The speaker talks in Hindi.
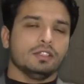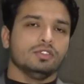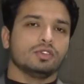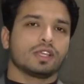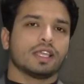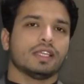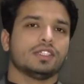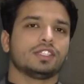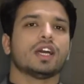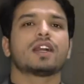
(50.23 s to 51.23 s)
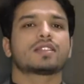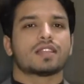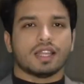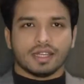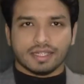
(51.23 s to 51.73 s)
जो कि चार
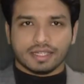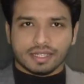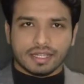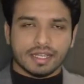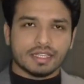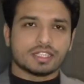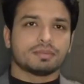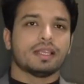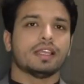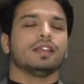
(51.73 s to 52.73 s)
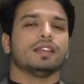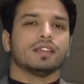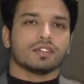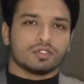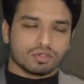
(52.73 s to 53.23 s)
साल डिग्री है इसमें
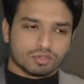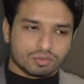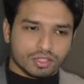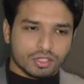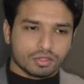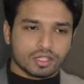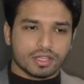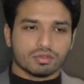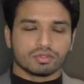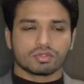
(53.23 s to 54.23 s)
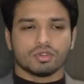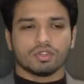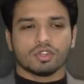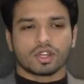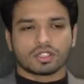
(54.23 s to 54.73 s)
जो स्टूडेंट होता है उसको
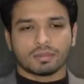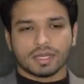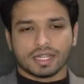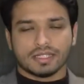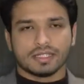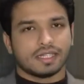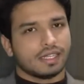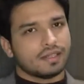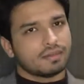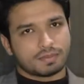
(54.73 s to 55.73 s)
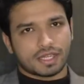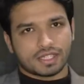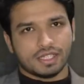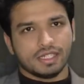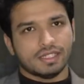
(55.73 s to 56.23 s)
डॉक्टर बनाया जाता है
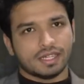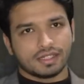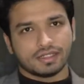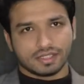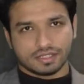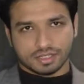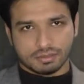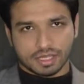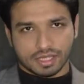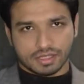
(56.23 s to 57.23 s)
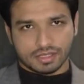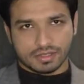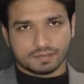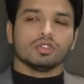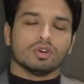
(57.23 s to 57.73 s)
स्पेशली डेंटल सर्जन बनाया
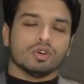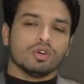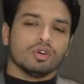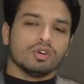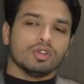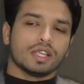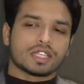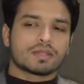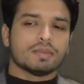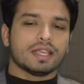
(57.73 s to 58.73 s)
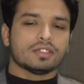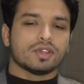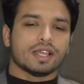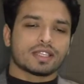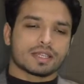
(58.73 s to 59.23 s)
जाता है तो इसमें जो
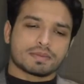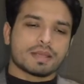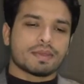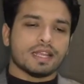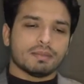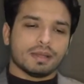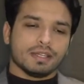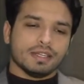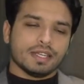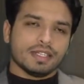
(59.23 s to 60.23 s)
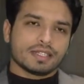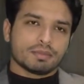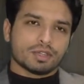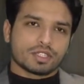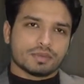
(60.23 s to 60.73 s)
है सबसे पहले मैं डिटेल से
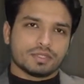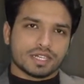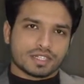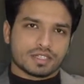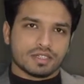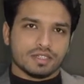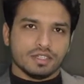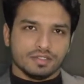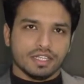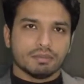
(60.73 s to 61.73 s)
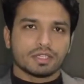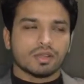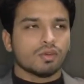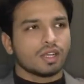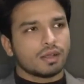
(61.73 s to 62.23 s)
पूरे सब्जेक्ट्स डिवीजन
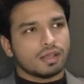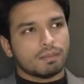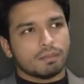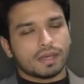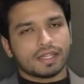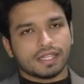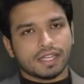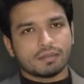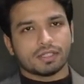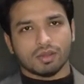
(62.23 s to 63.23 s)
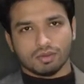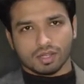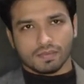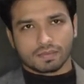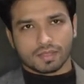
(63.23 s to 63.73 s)
बताऊंगा पर ईयर बताऊंगा